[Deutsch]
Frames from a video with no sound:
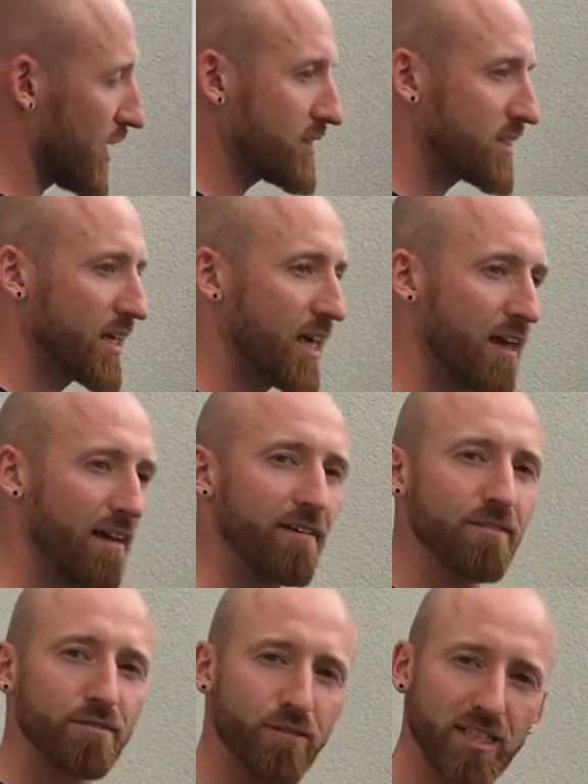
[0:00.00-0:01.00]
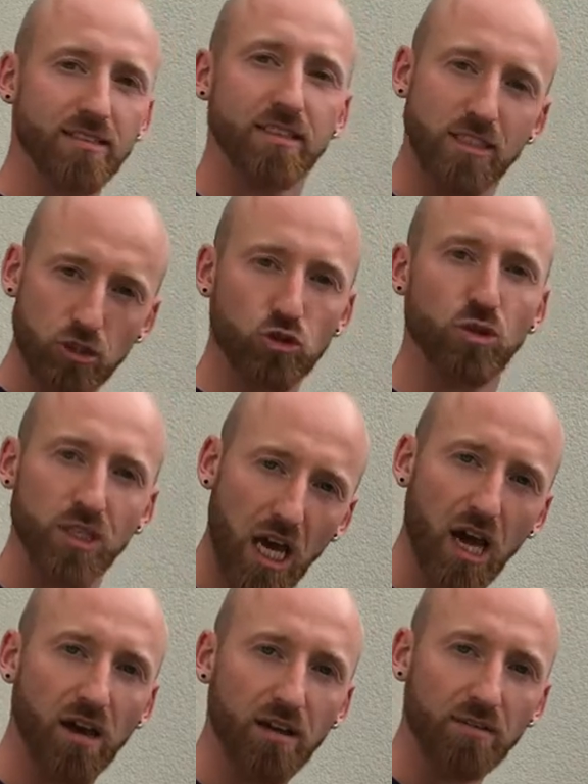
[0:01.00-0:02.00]
hast, was ist schon
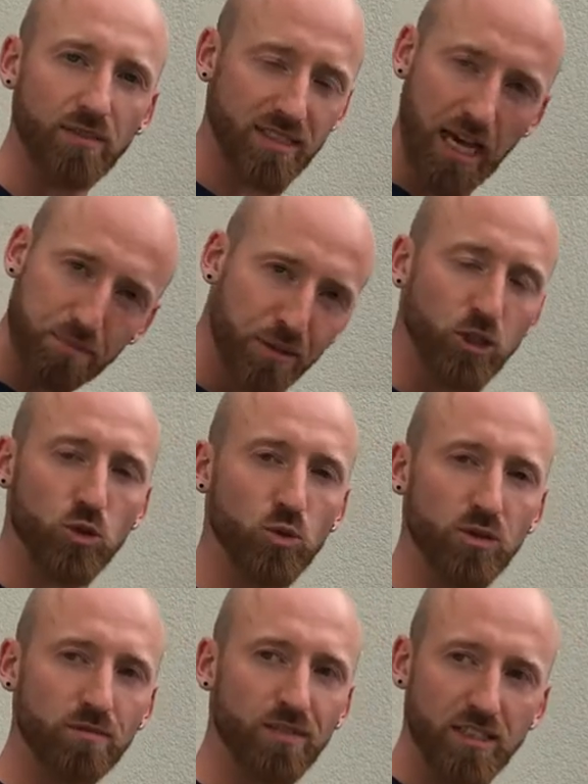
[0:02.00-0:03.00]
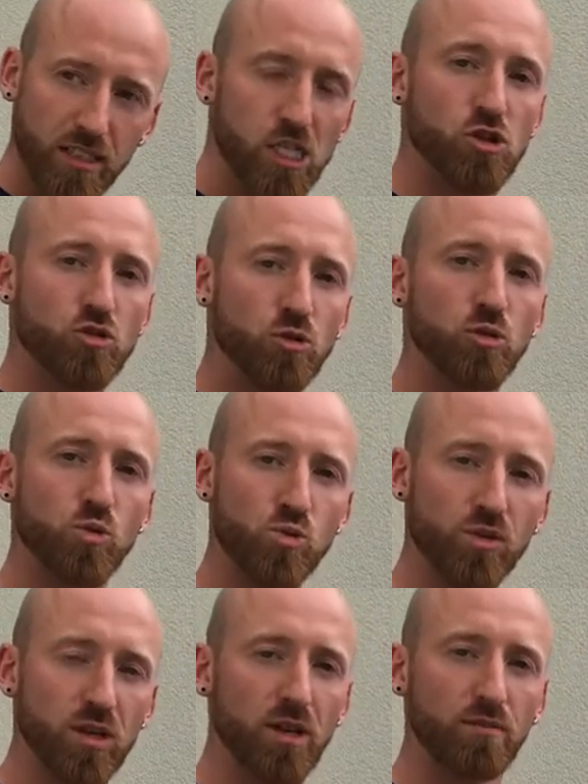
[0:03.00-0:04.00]
da? Was habe ich schon? Was ist schon
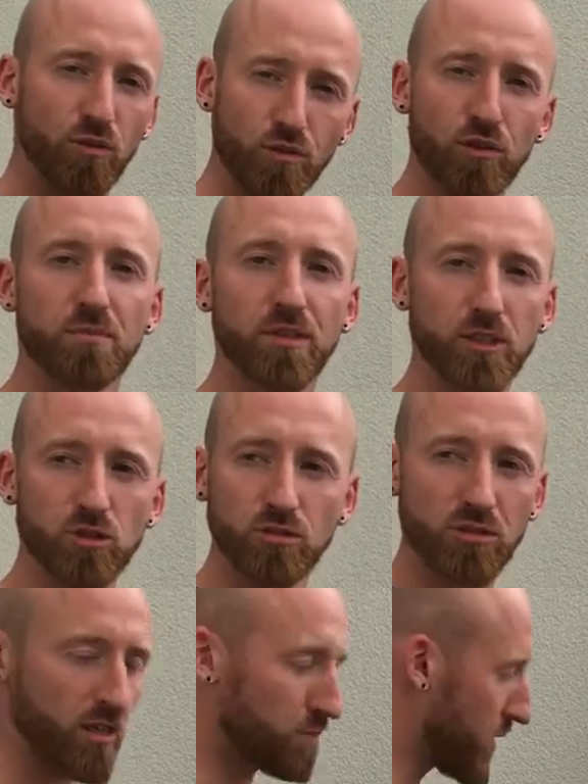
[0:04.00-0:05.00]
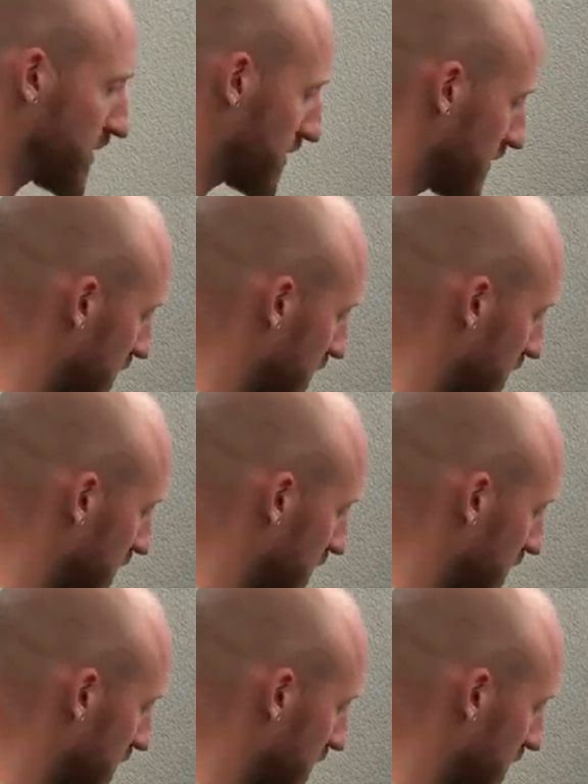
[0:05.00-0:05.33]
gut? Wofür bin ich schon dankbar?